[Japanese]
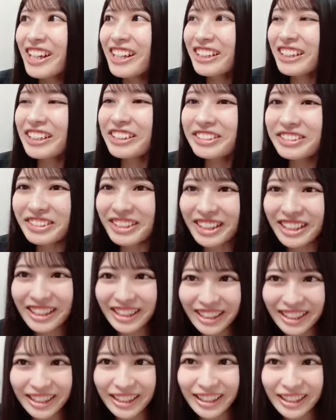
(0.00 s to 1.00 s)
担当カラー
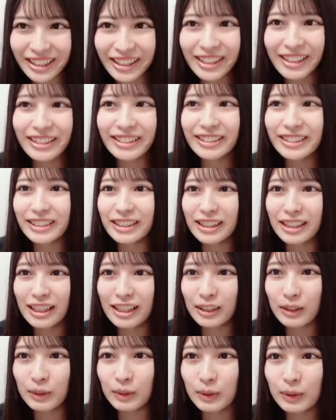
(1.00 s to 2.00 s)
ないから好きな
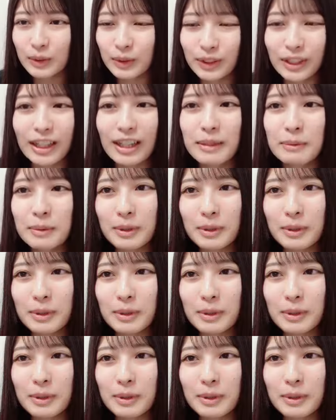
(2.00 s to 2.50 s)
色とか、